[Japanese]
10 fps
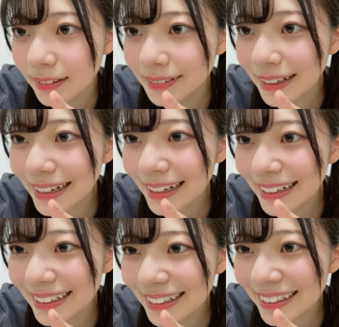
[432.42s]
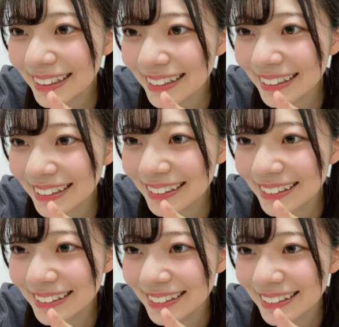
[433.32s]
う
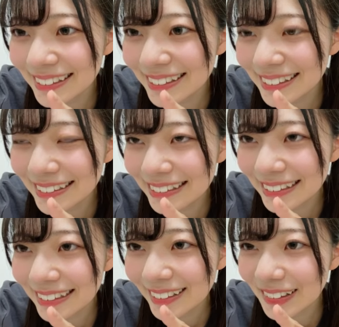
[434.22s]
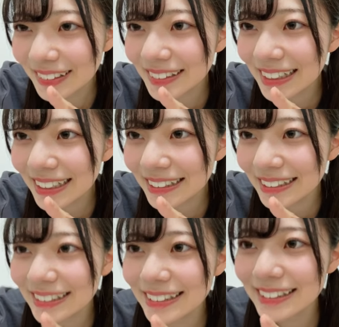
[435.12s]
わーこの中
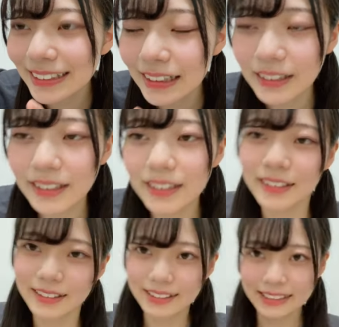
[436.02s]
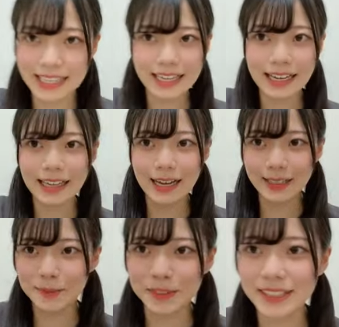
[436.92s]
に正解あ
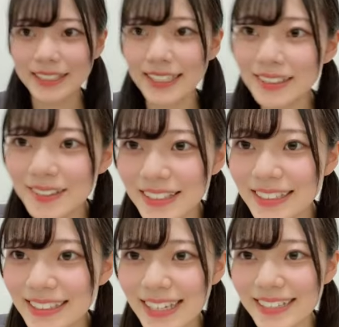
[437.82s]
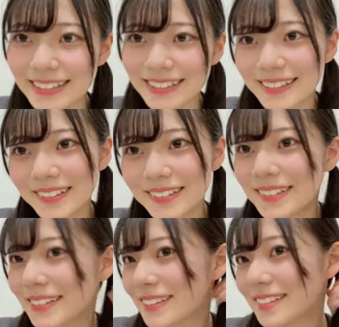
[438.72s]
ります最強ツインテールお
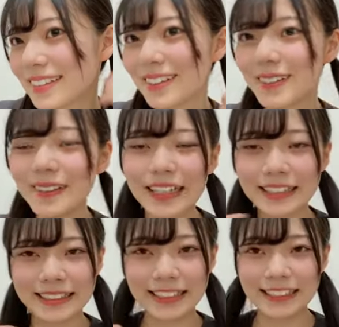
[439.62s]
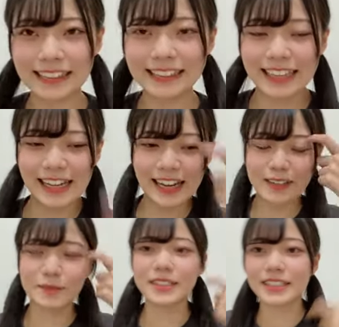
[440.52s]
おこの中に正解あ
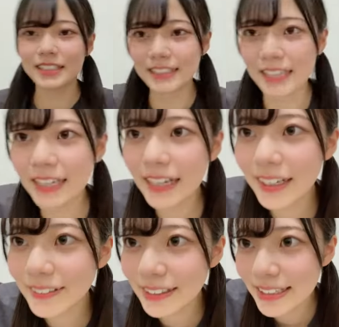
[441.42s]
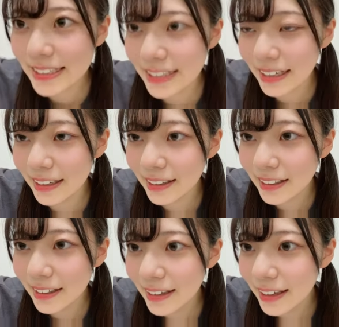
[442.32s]
ります正解はですね
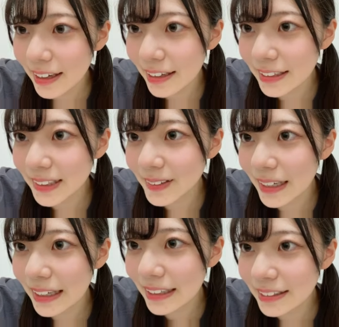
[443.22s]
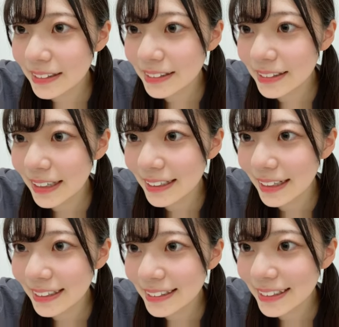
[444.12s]
えー、っとね誰
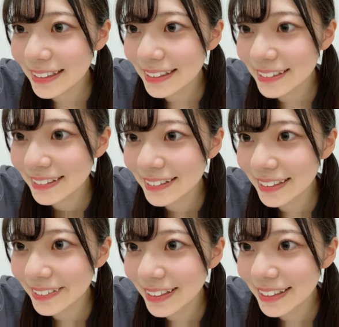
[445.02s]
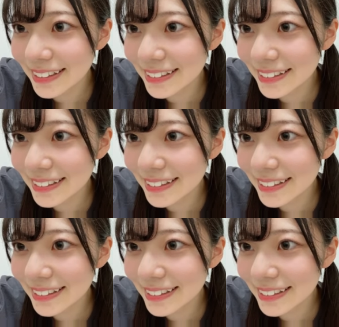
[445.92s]
だ誰だ言ったのは